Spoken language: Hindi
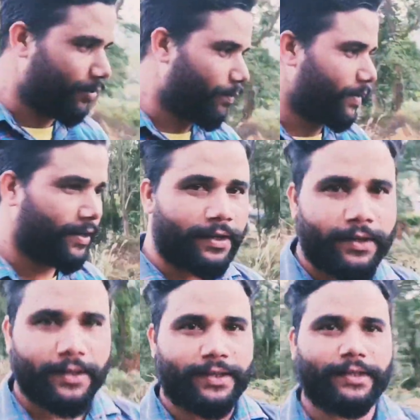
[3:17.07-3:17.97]
को भी
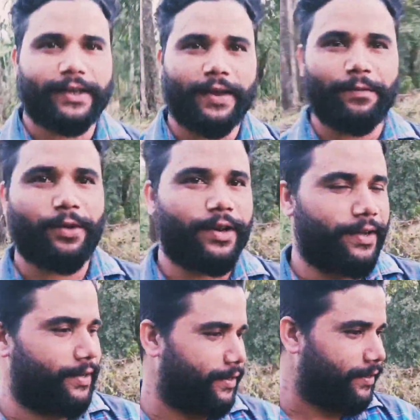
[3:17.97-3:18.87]
सब्सक्राइब
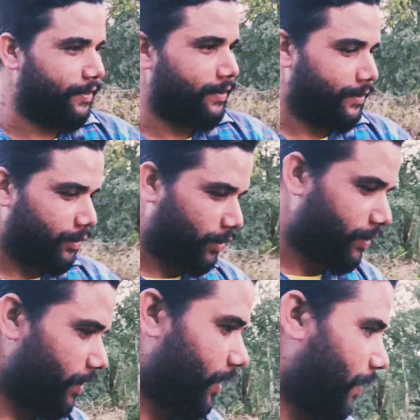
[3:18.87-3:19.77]
करिए तो
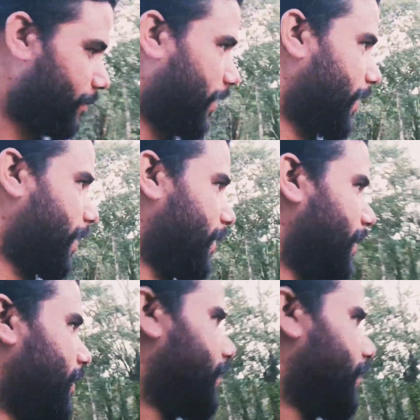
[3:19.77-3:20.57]
चलिए हम देखाएंगे